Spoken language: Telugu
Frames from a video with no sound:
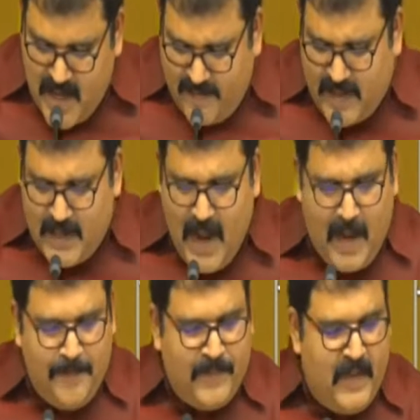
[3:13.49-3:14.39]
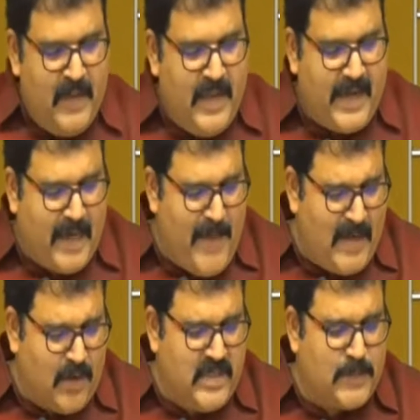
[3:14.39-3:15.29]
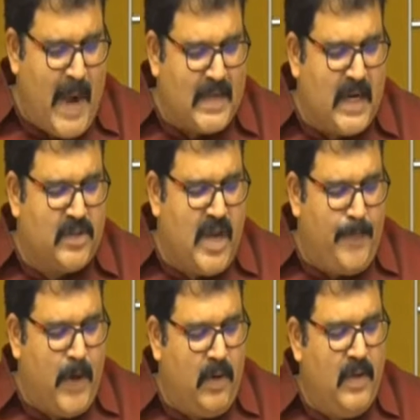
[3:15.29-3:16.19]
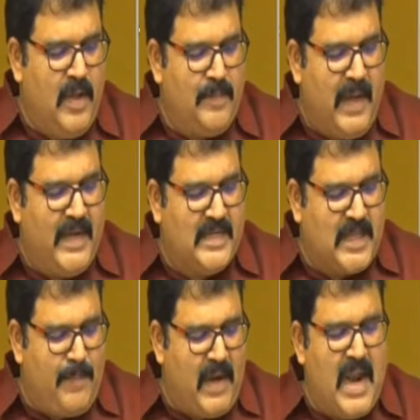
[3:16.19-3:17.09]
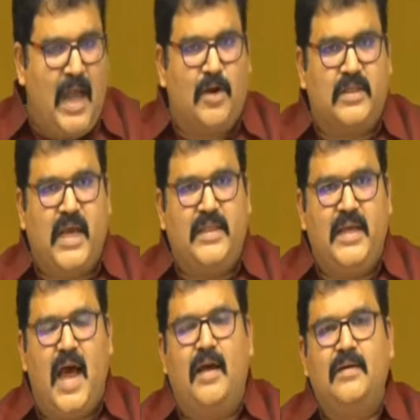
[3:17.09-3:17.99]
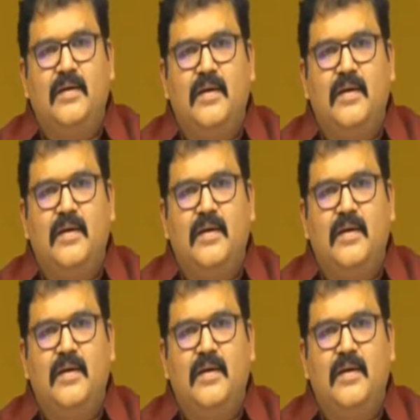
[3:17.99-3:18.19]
అదేవిధంగా అగ్రిమెంట్ గురించి మాట్లాడుతున్నప్పుడు మరి డిసెంబర్ నాలుగో తేదీన